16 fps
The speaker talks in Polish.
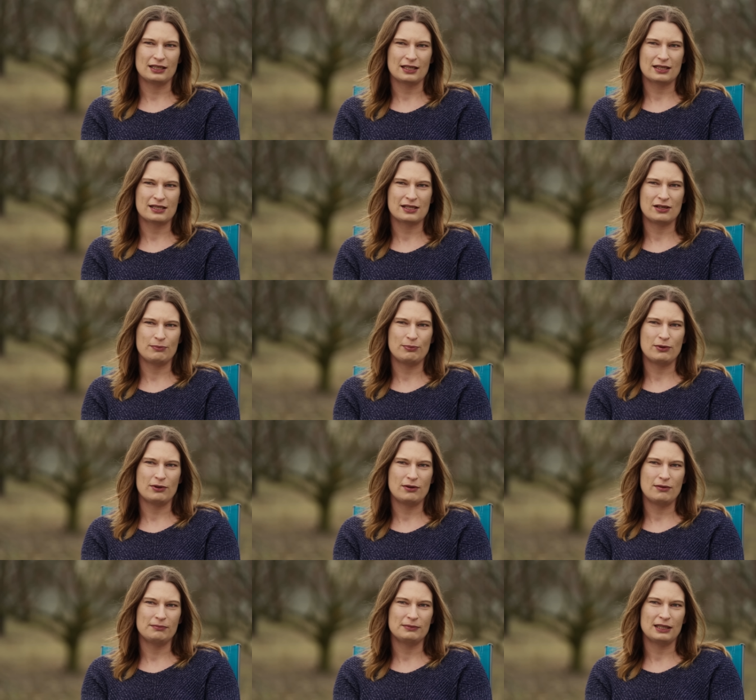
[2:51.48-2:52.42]
nad
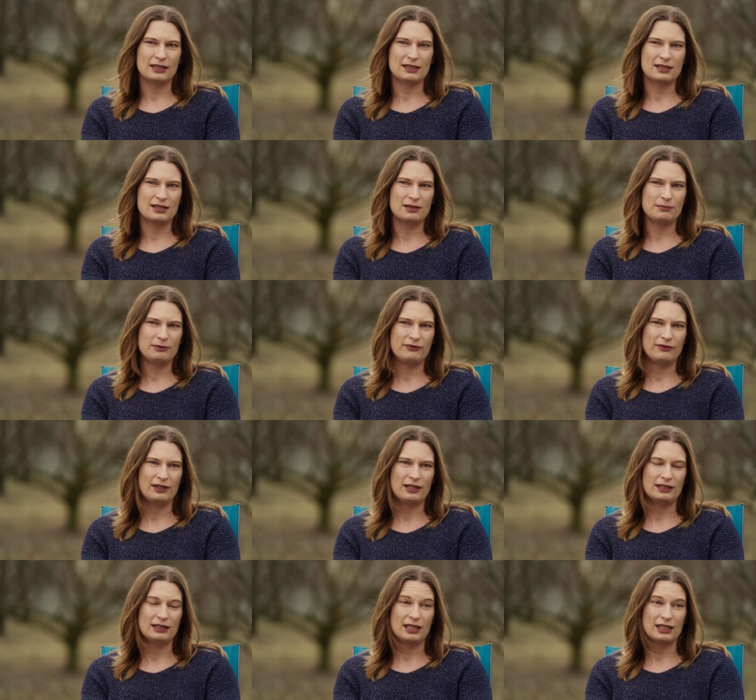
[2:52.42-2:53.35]
sobą, nad,
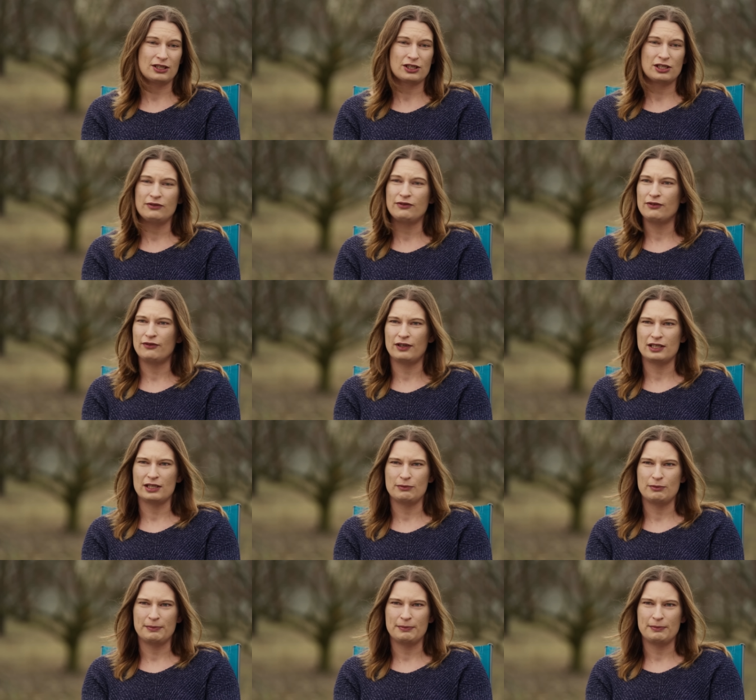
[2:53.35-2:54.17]
nad szlifowaniem